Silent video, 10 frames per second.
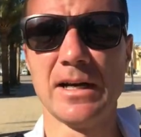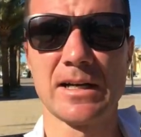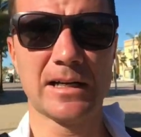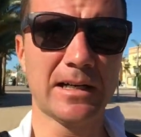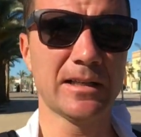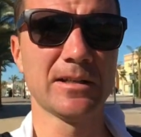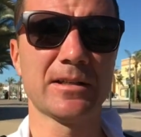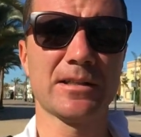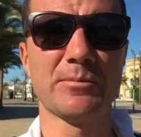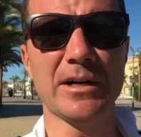как от них
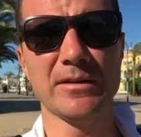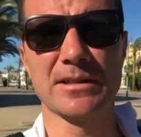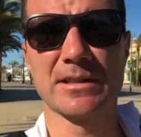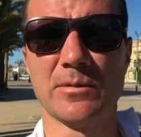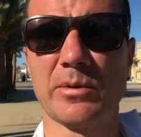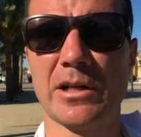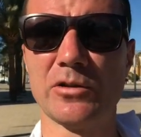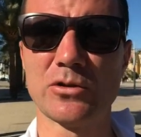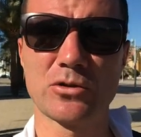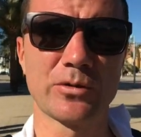избавиться и
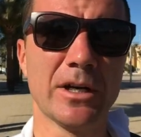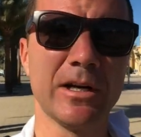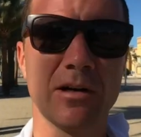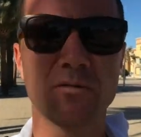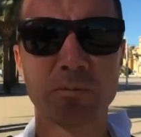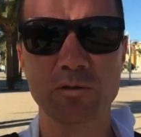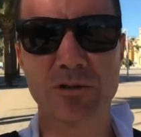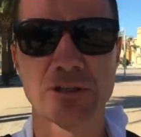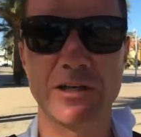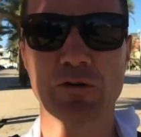продолжу
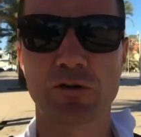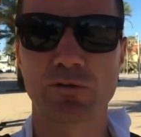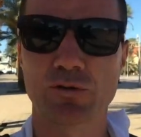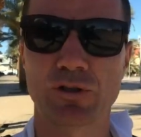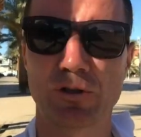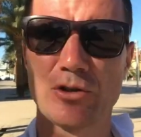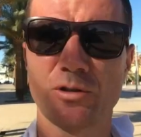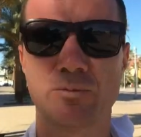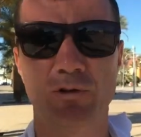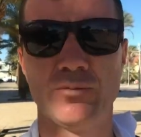выпуски, которые уже очень
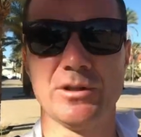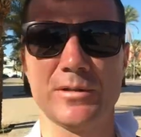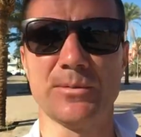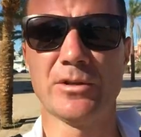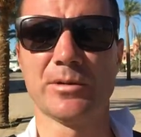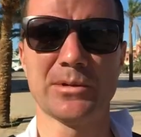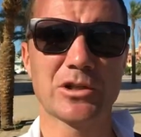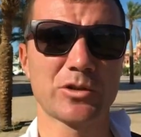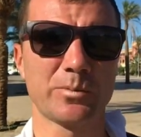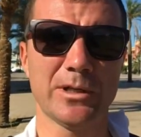полюбились многим
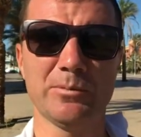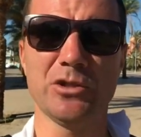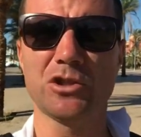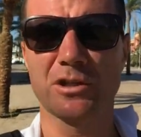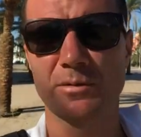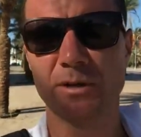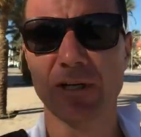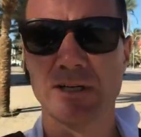нашим подписчикам,